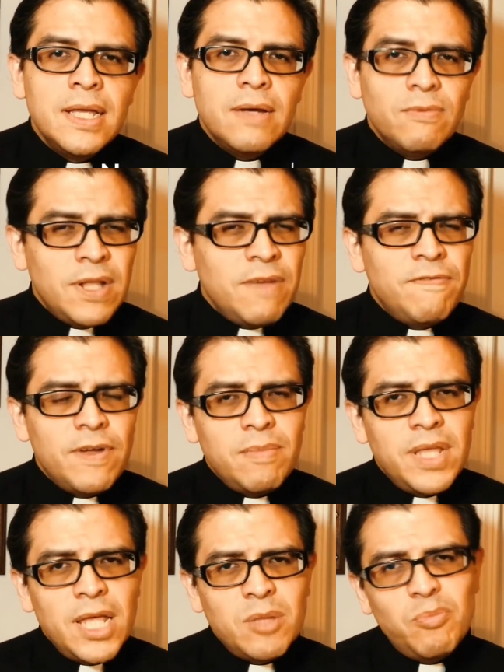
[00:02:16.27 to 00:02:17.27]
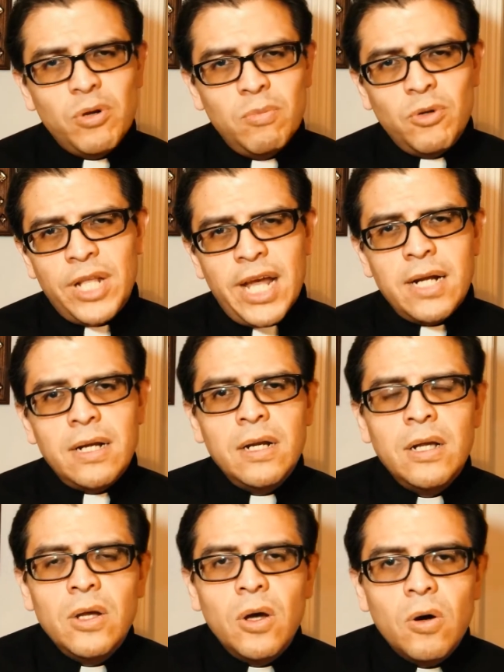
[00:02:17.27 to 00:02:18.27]
una enfermedad pulmonar
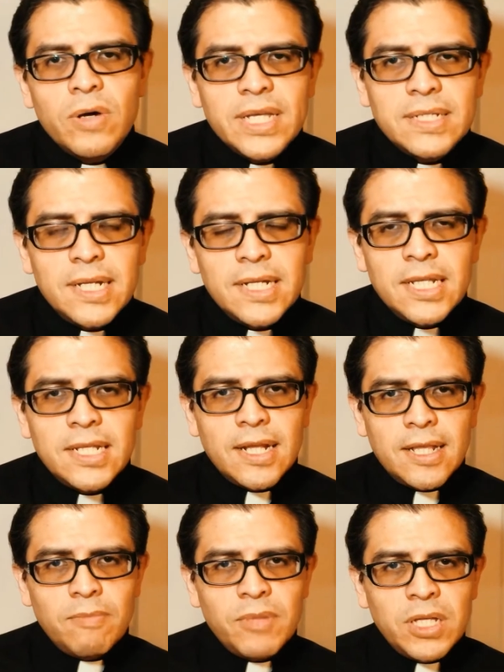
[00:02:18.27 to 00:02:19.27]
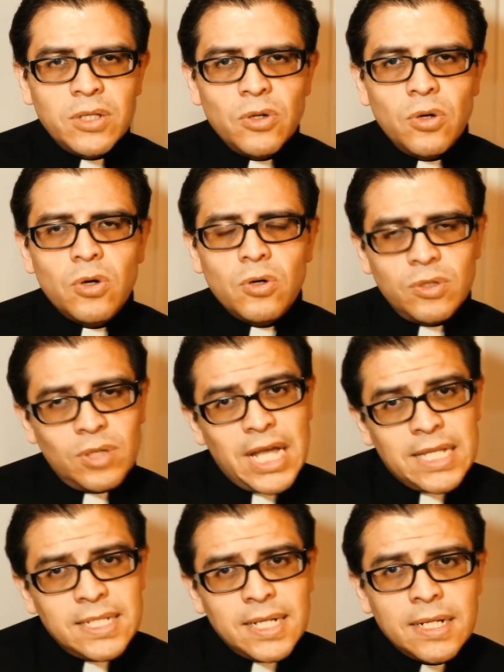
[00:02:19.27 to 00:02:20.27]
o que estén en tratamiento con
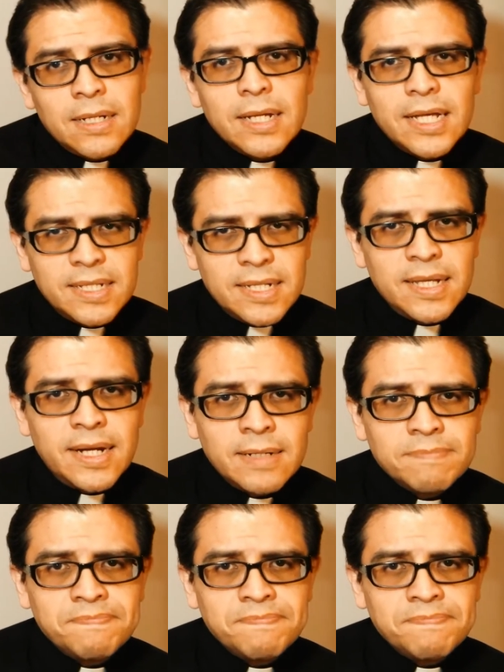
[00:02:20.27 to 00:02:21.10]
cáncer, etc.